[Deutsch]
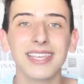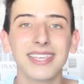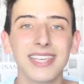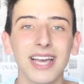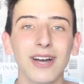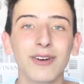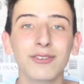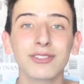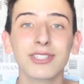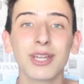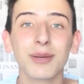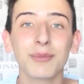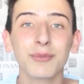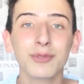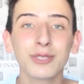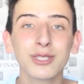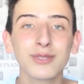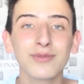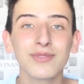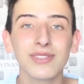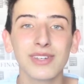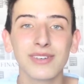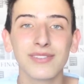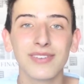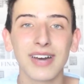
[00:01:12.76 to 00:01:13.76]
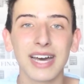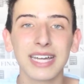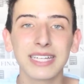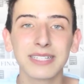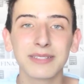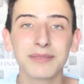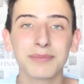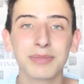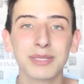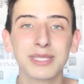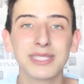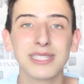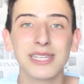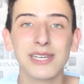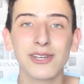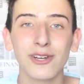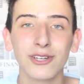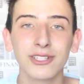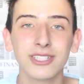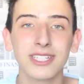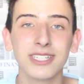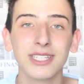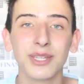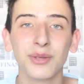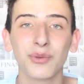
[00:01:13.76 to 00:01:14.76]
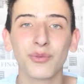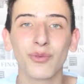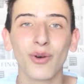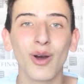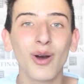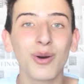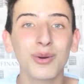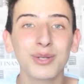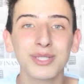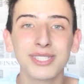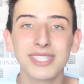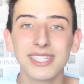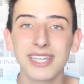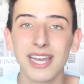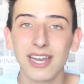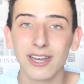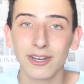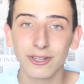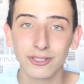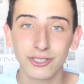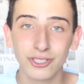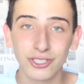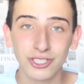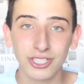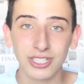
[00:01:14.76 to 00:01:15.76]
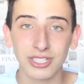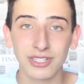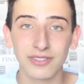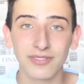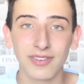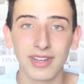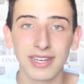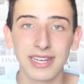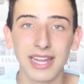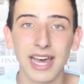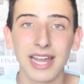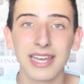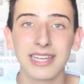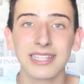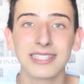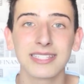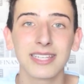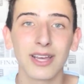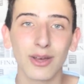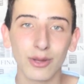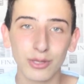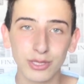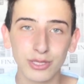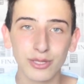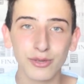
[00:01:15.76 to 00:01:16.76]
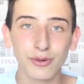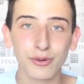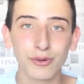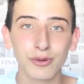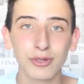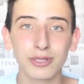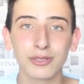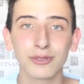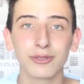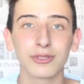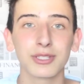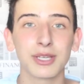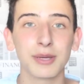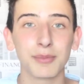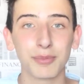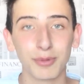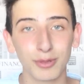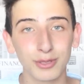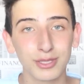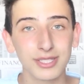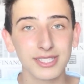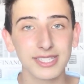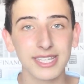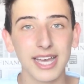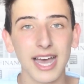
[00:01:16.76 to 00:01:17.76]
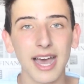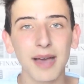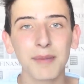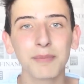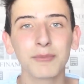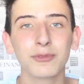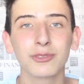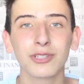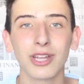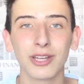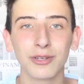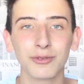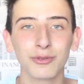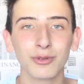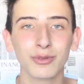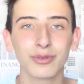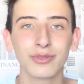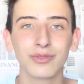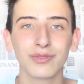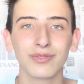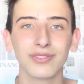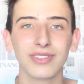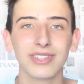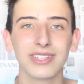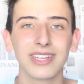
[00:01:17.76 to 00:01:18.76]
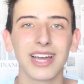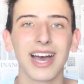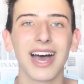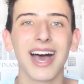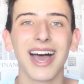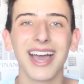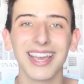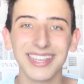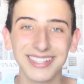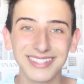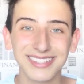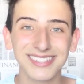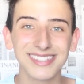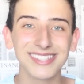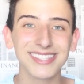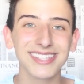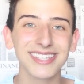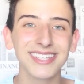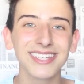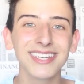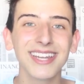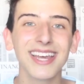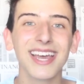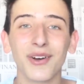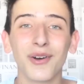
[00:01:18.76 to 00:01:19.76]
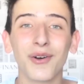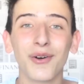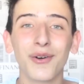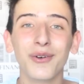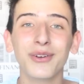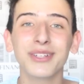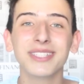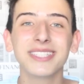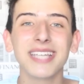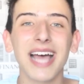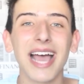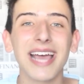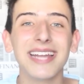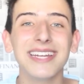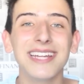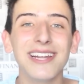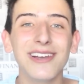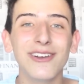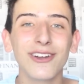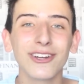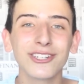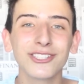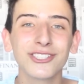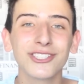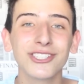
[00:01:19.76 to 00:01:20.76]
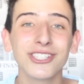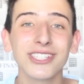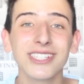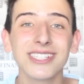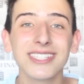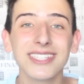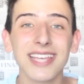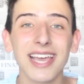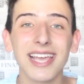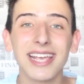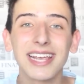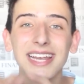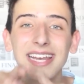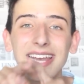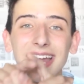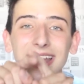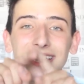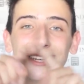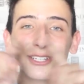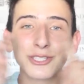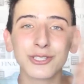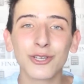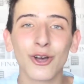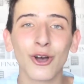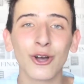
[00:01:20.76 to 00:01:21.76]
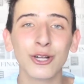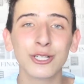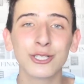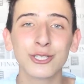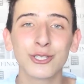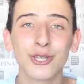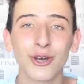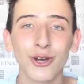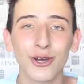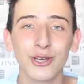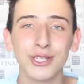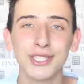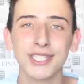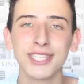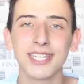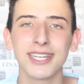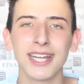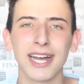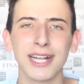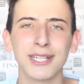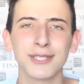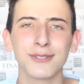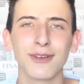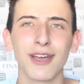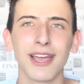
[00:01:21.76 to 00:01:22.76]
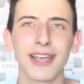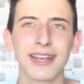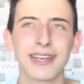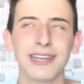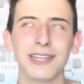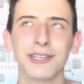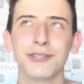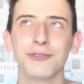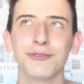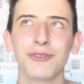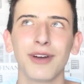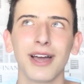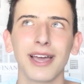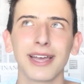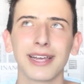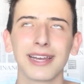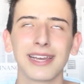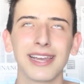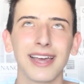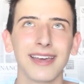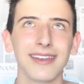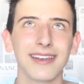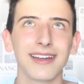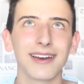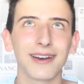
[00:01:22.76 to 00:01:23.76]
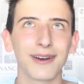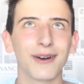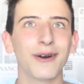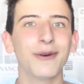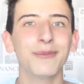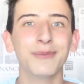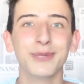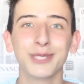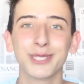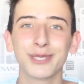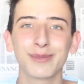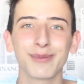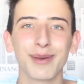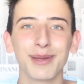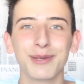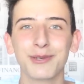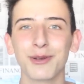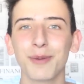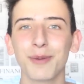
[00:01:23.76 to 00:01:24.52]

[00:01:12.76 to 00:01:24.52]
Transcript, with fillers: Ja, und dann mussten wir warten, bis die Leute, die vor uns in der Lodge drin waren, alles rausgeholt und geputzt haben und dann durften wir da einziehen. Und eine Lodge ist ein kleines Holzhäuschen, also eigentlich nur ein kleiner Raum mit zwei